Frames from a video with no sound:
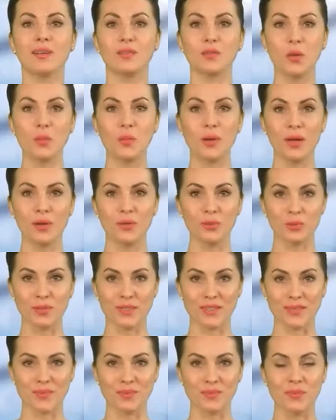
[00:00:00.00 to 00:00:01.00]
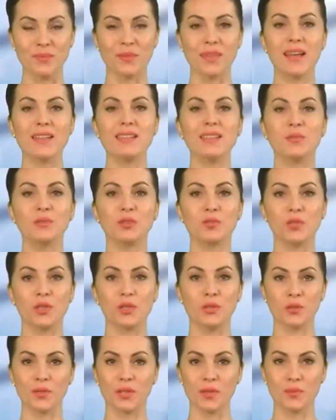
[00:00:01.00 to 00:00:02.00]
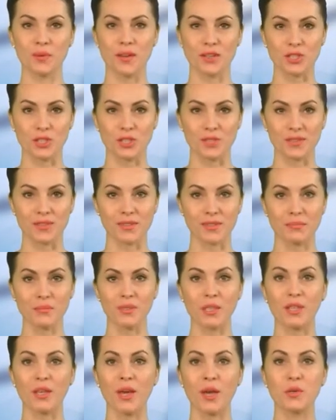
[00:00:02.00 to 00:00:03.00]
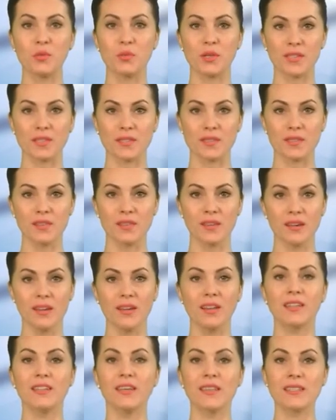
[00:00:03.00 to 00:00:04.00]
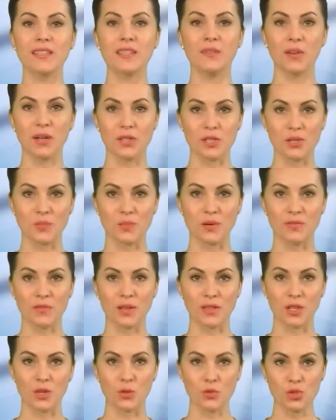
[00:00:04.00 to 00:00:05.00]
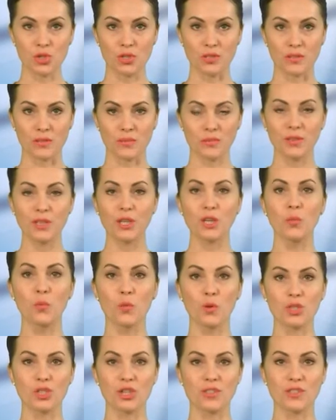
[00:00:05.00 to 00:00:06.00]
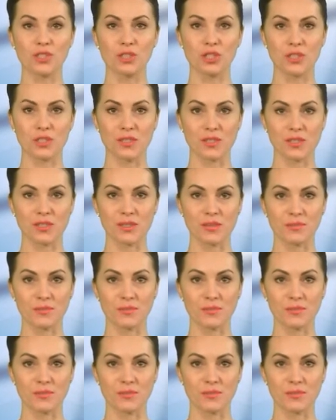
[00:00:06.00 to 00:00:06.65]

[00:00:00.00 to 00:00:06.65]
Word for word: Доброе утро! Меня зовут Виктория Браченко, и я юрист. Если ваши права нарушены, их можно защитить.